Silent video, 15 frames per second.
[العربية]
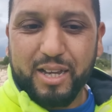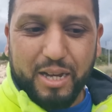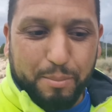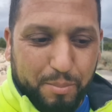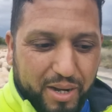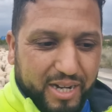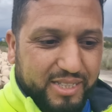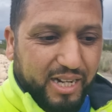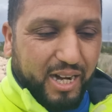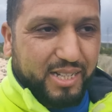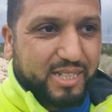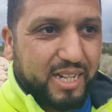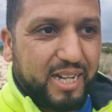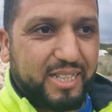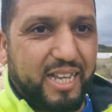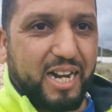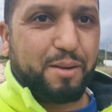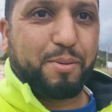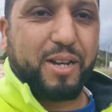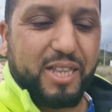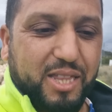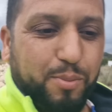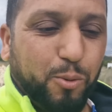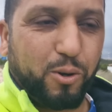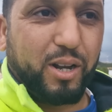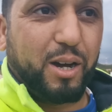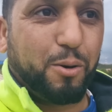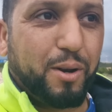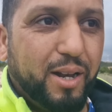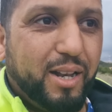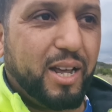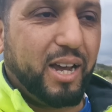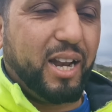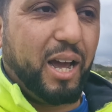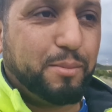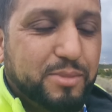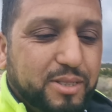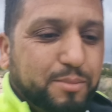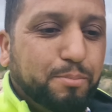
اما هذا الرزق هذا راه مكتبوا الله ولله الحمد